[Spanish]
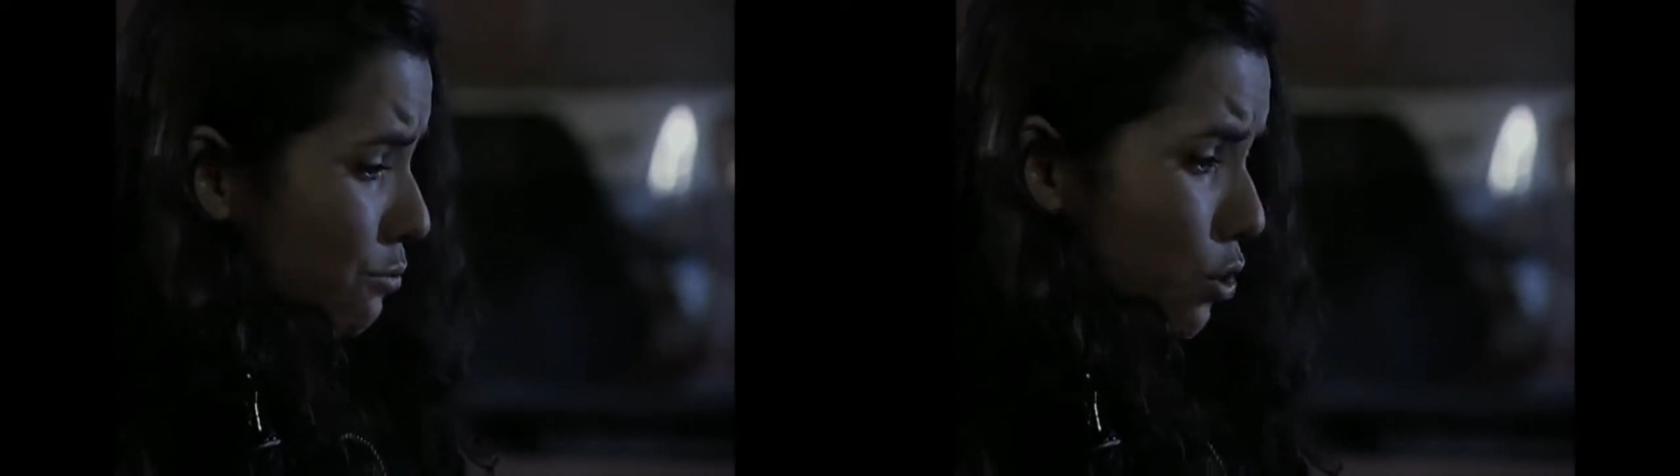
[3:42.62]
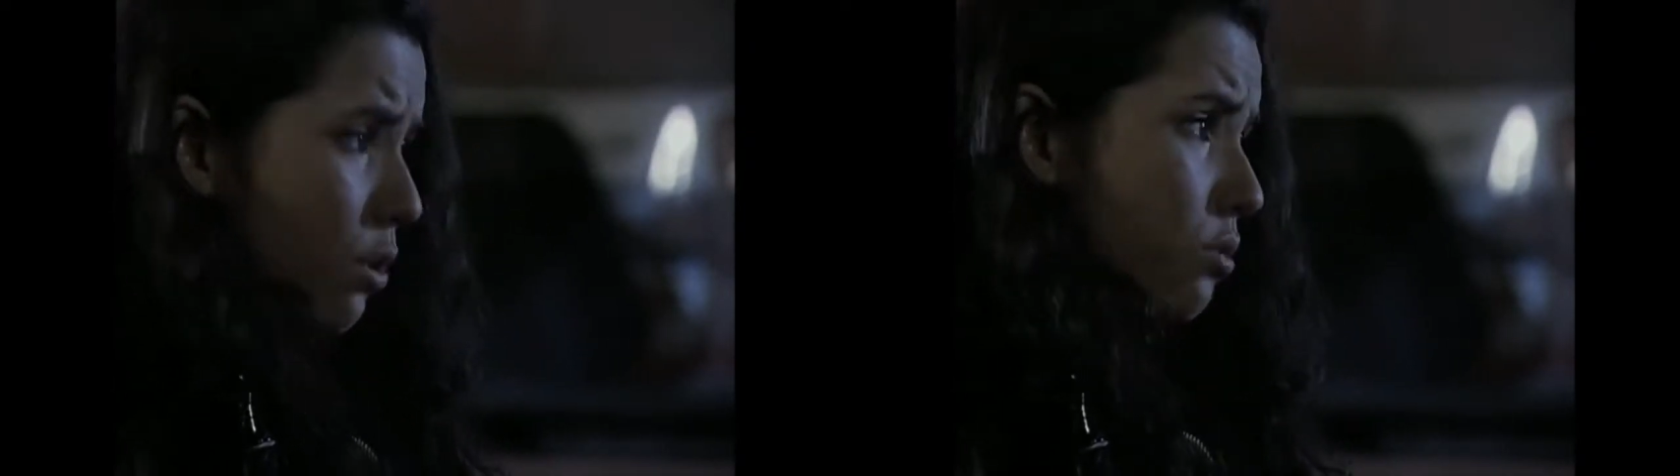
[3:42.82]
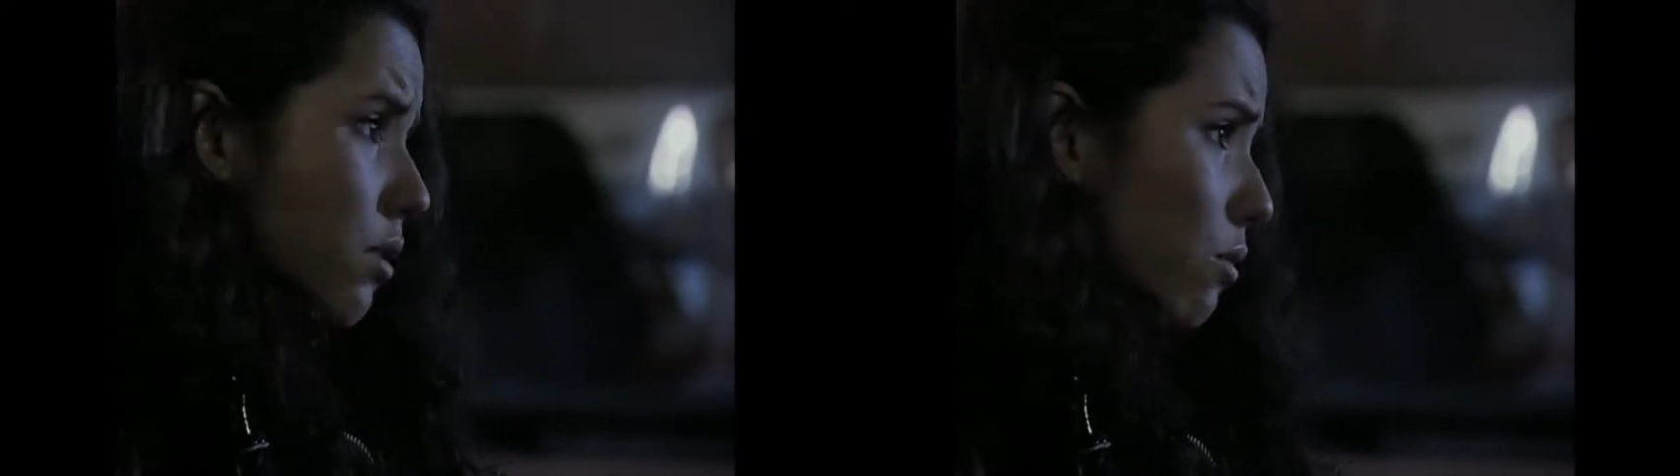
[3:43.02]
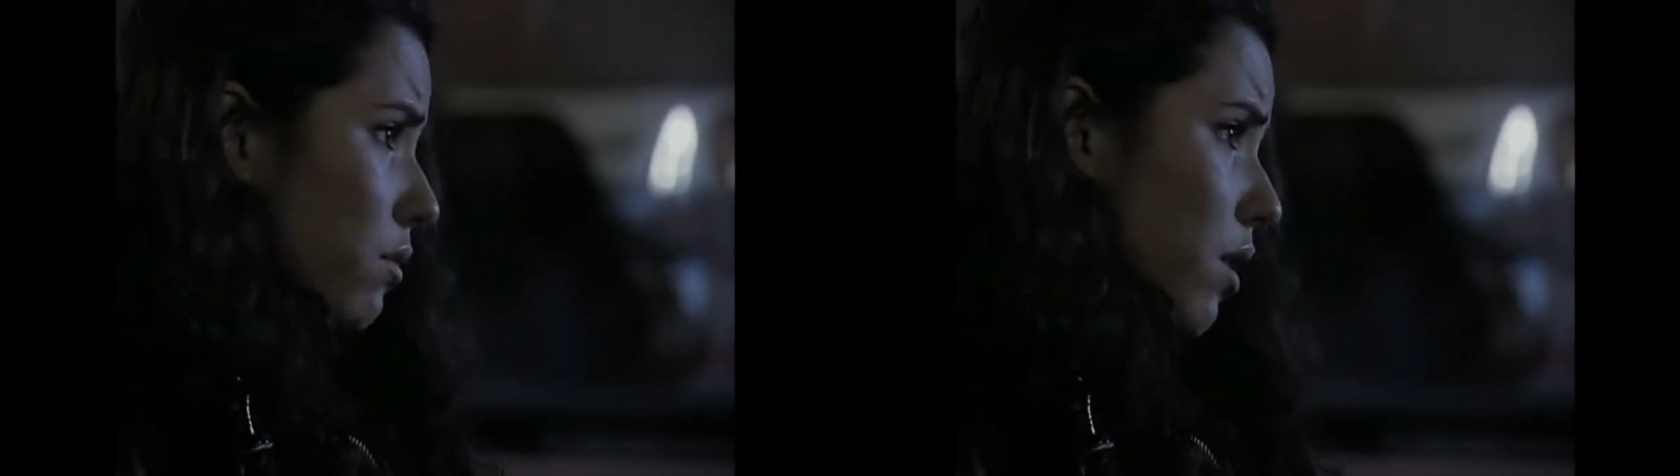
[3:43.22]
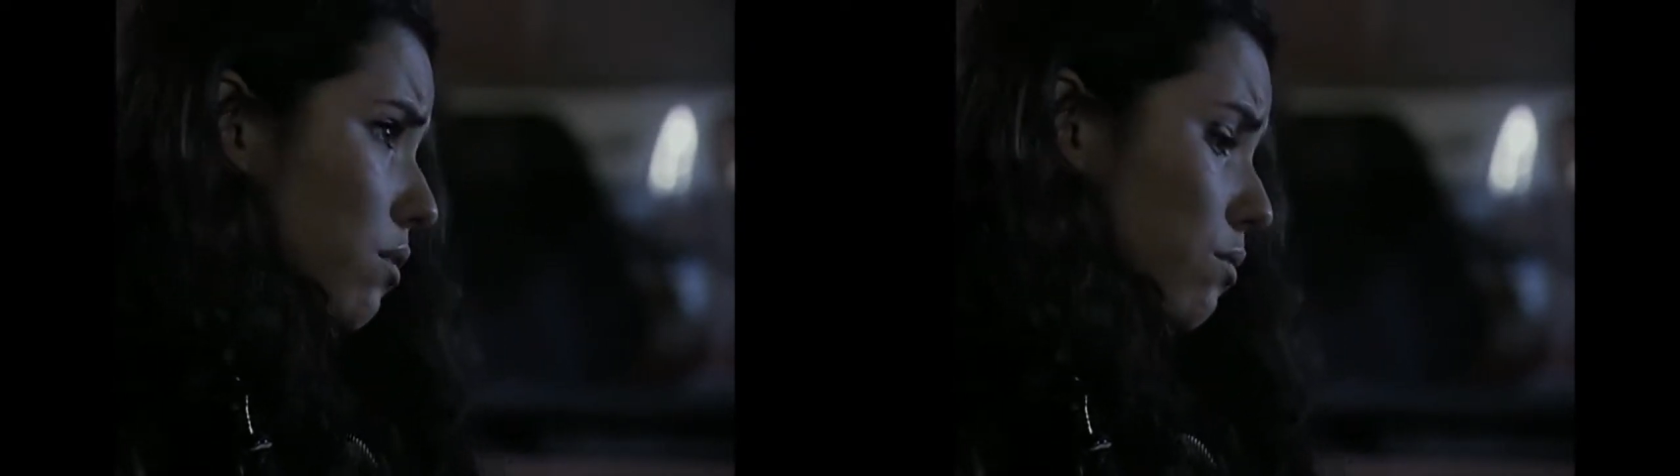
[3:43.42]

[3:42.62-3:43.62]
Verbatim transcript: yo usted lo quiero,